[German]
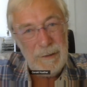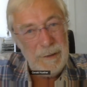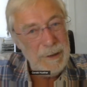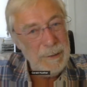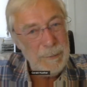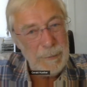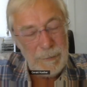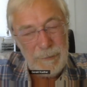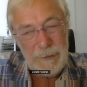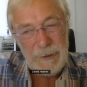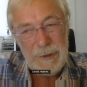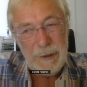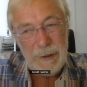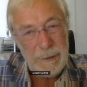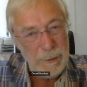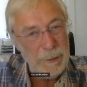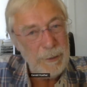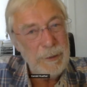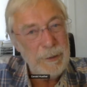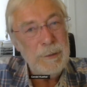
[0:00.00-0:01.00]
immer wieder
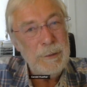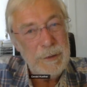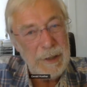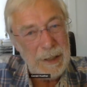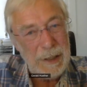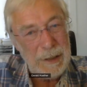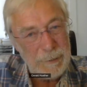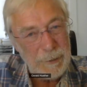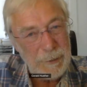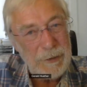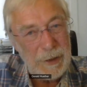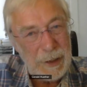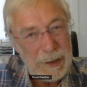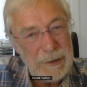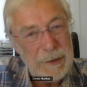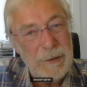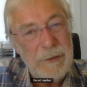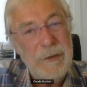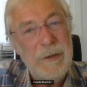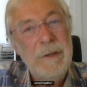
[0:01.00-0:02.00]
neu und etwas
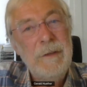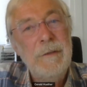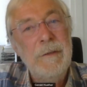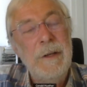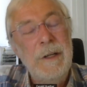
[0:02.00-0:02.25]
anders sind,